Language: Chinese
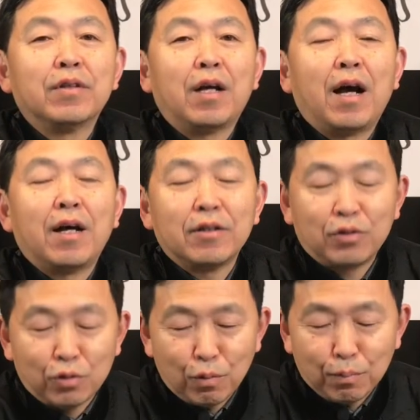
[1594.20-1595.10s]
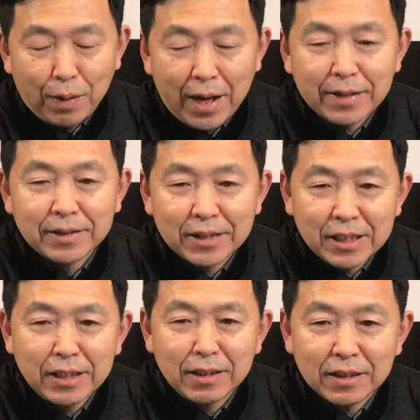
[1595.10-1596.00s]
啊众叛
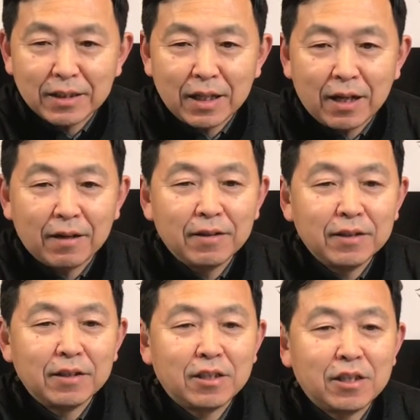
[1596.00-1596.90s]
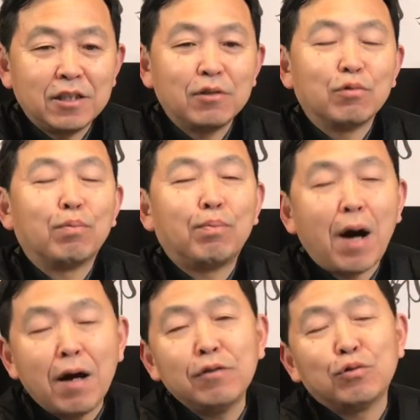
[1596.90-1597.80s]
亲离啊以欺辱
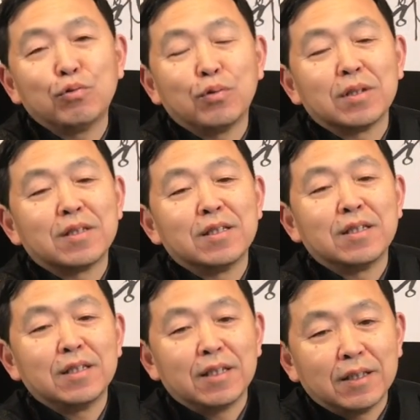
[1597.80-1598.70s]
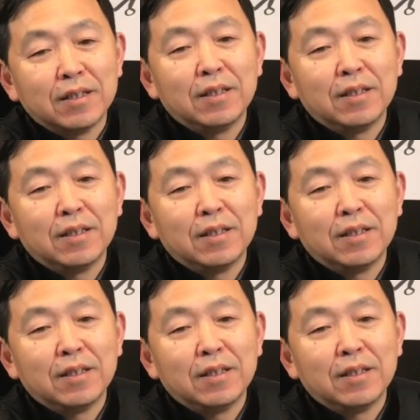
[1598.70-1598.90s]
帮助过自己的